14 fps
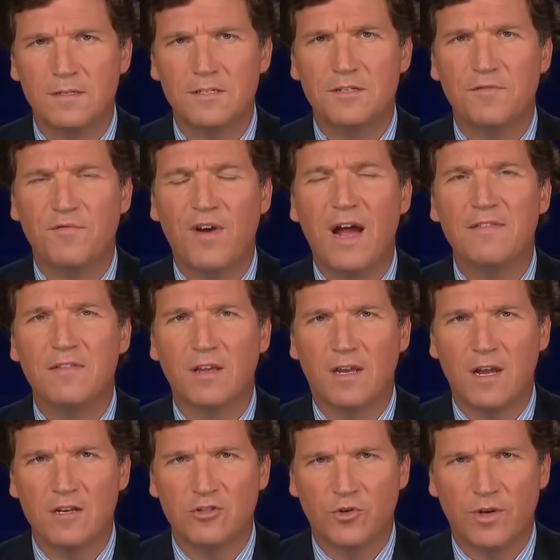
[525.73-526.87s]
Раскол
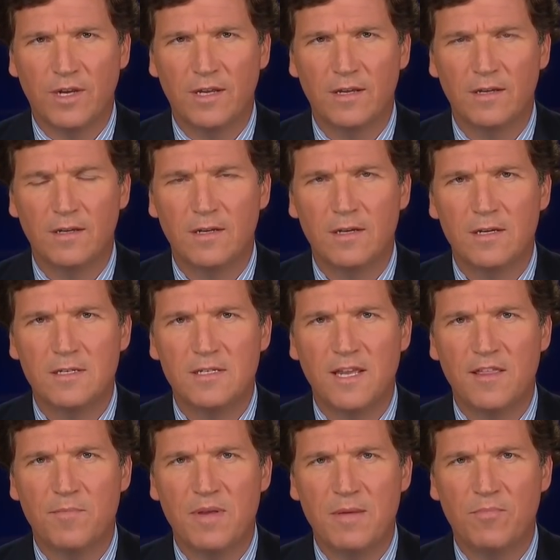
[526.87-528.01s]
страны
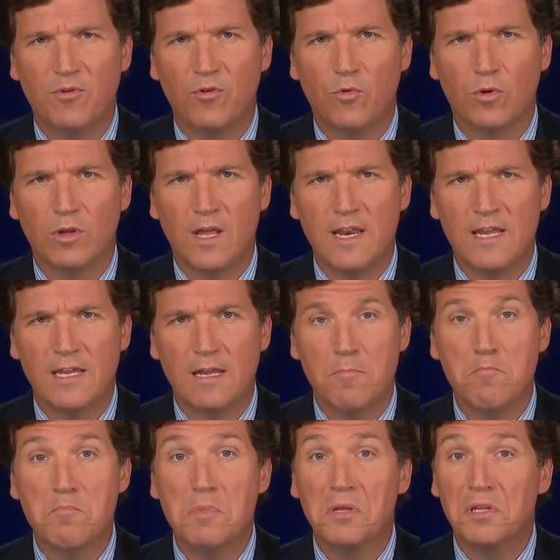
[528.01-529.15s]
говорят люди, которые
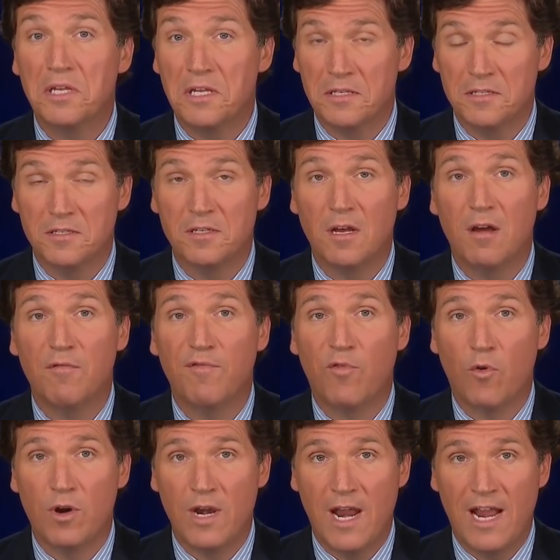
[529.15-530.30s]
впустили миллионы
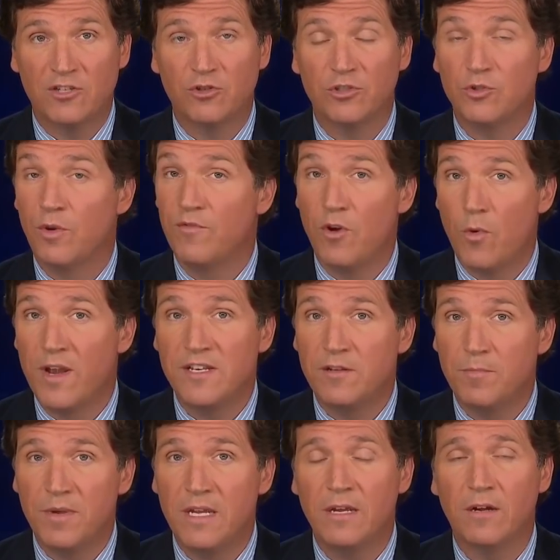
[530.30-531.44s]
нелегальных
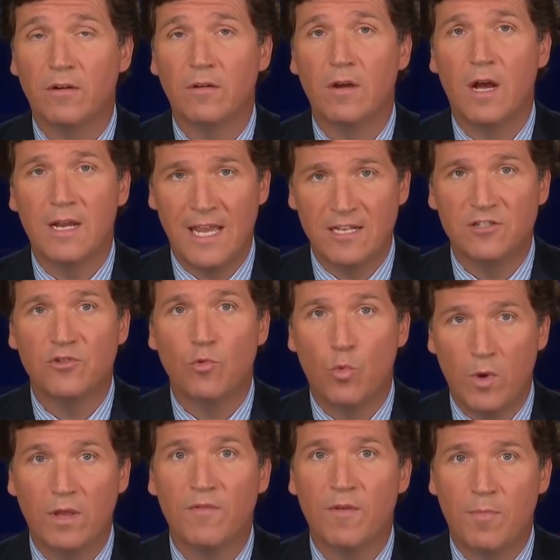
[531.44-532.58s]
иностранцев против воли
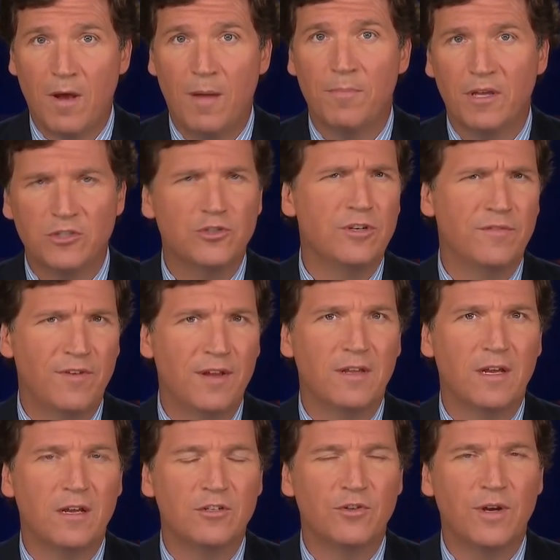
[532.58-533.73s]
населения.
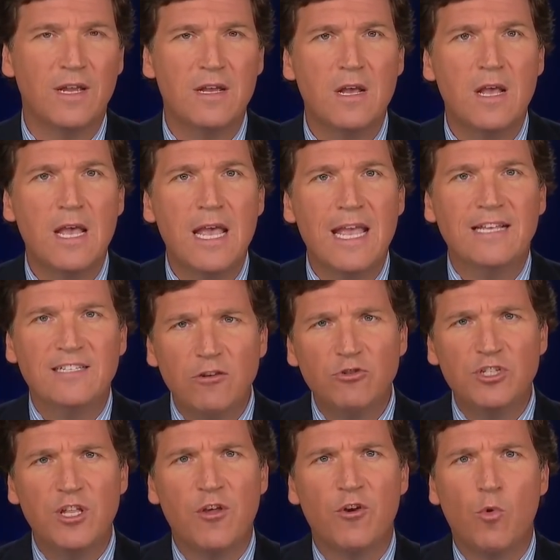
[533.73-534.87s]

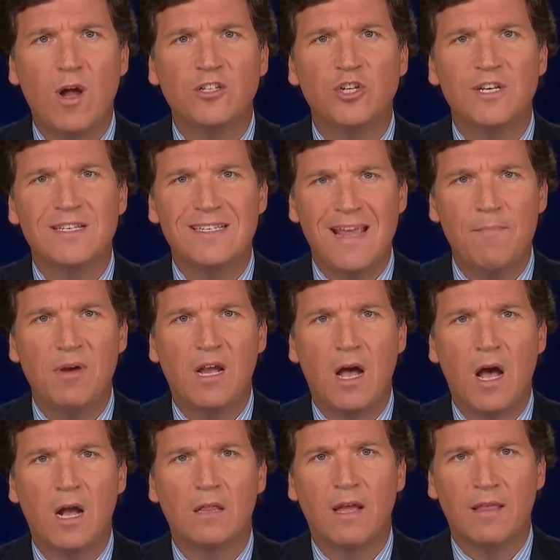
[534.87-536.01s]
Интересно наблюдать, как такой
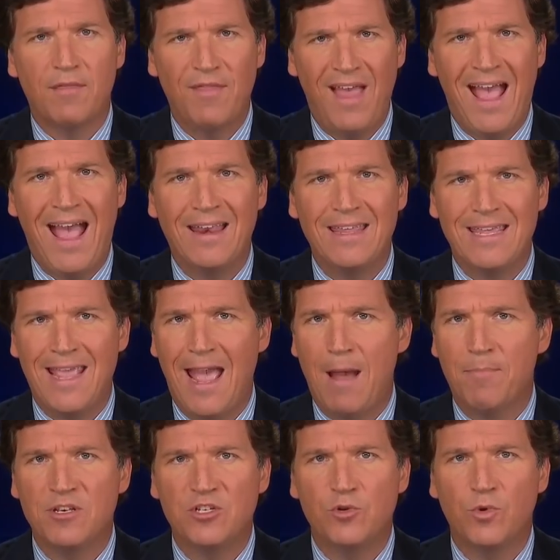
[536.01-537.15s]
демагог, как она,
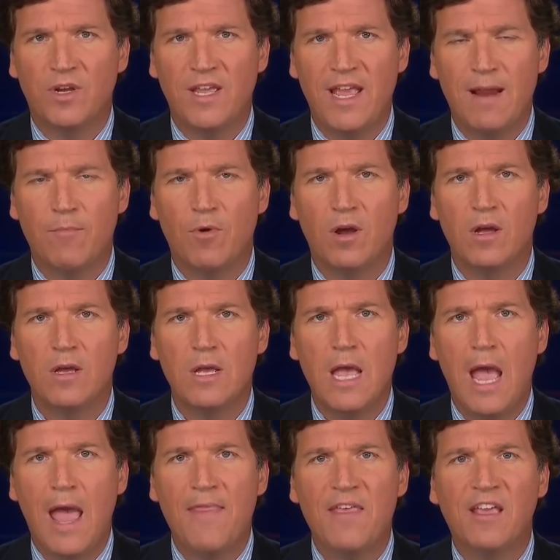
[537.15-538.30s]
треплется на камеру, а потом
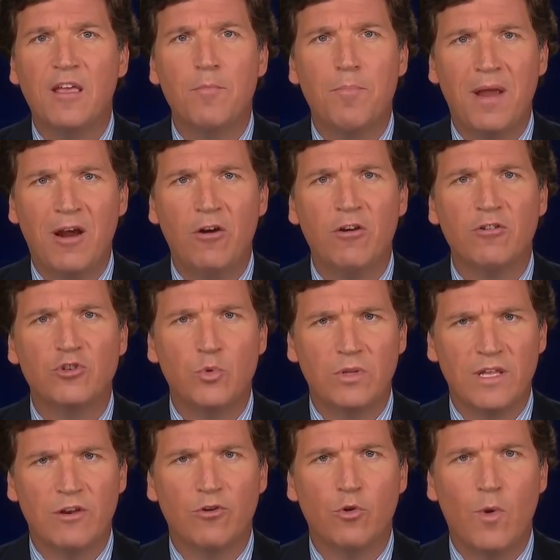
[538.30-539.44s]
сравнивать ее с
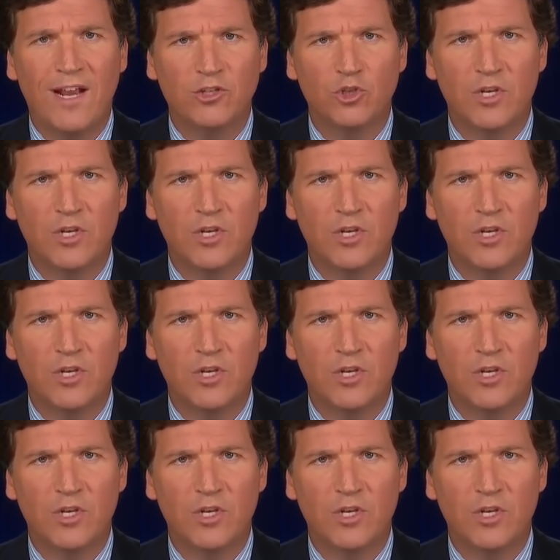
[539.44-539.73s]
лидером, который на